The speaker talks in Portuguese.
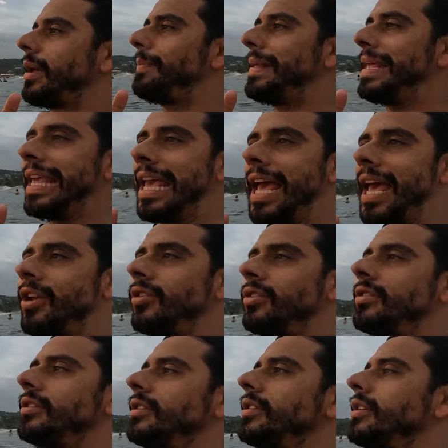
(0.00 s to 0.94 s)
tá
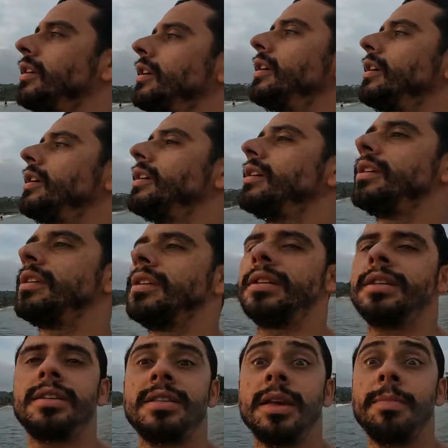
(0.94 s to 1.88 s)
pequeno,
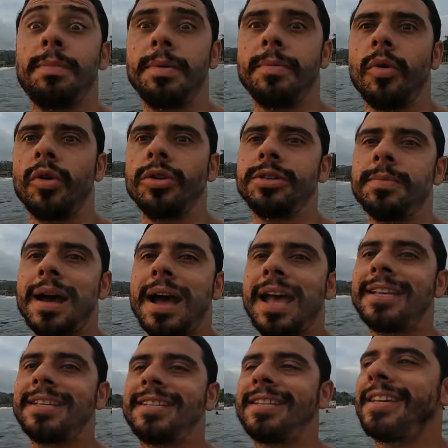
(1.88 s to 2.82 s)
sempre bom
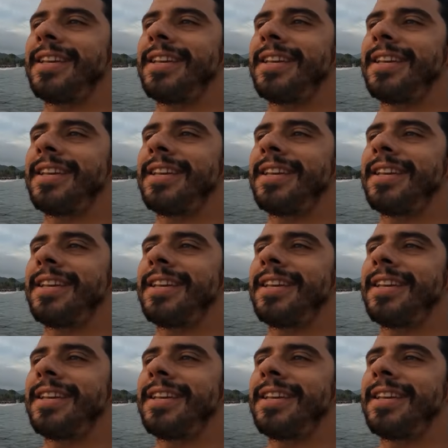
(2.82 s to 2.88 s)
demais.